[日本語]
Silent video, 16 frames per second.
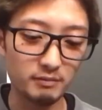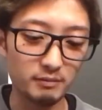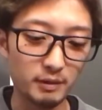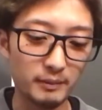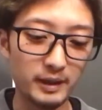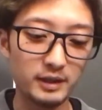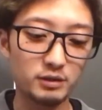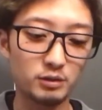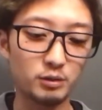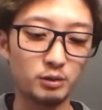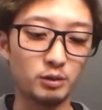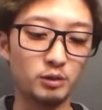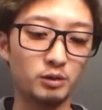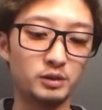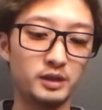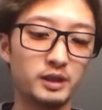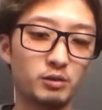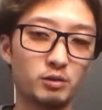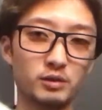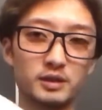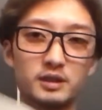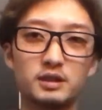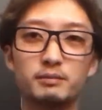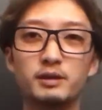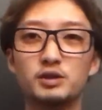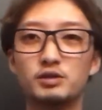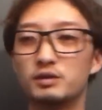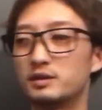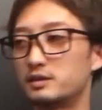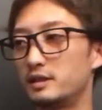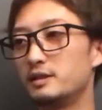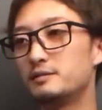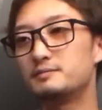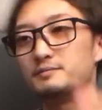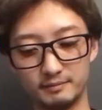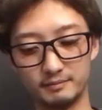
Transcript: まあ、前と同様にねこう説明書ですね